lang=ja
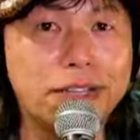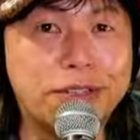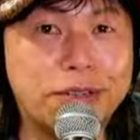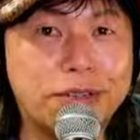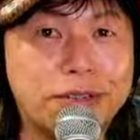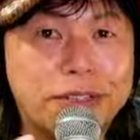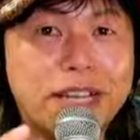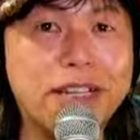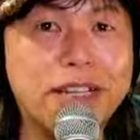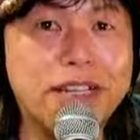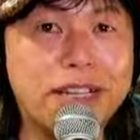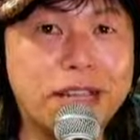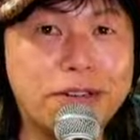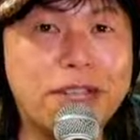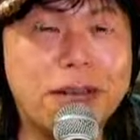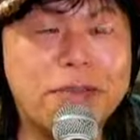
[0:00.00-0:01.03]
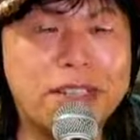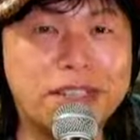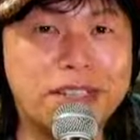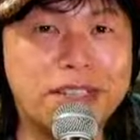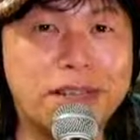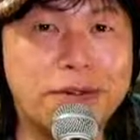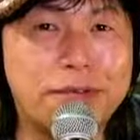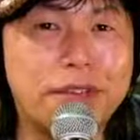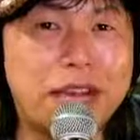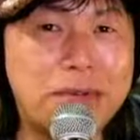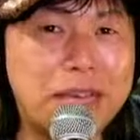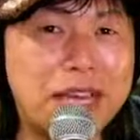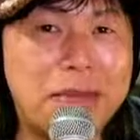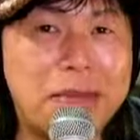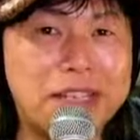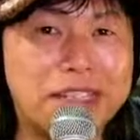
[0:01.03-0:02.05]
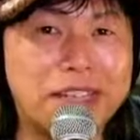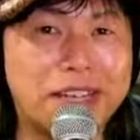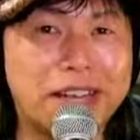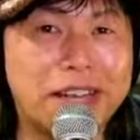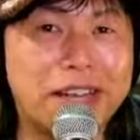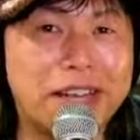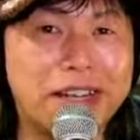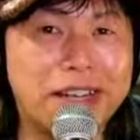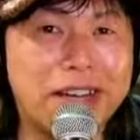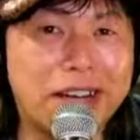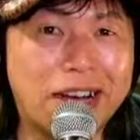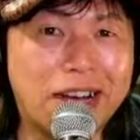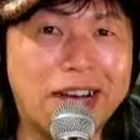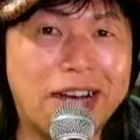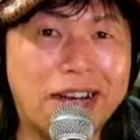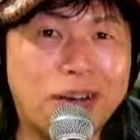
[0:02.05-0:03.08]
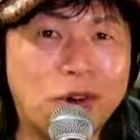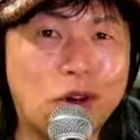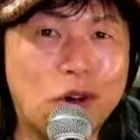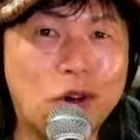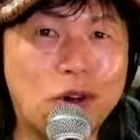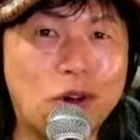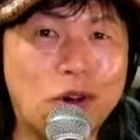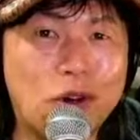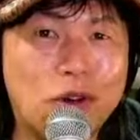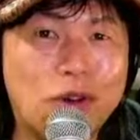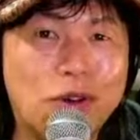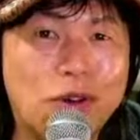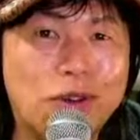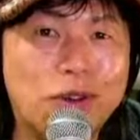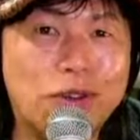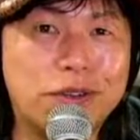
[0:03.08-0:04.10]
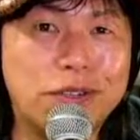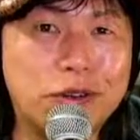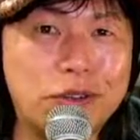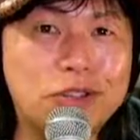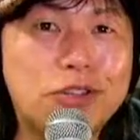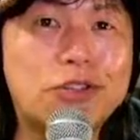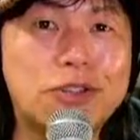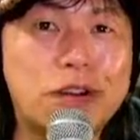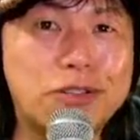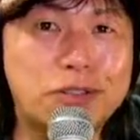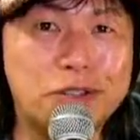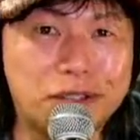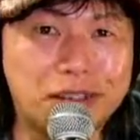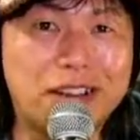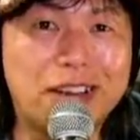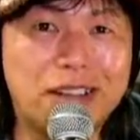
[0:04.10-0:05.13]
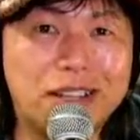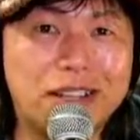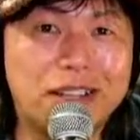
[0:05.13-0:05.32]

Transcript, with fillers: いうの使っていくたびにですね深みが増してねなんかこう寄り添ってくれるというか、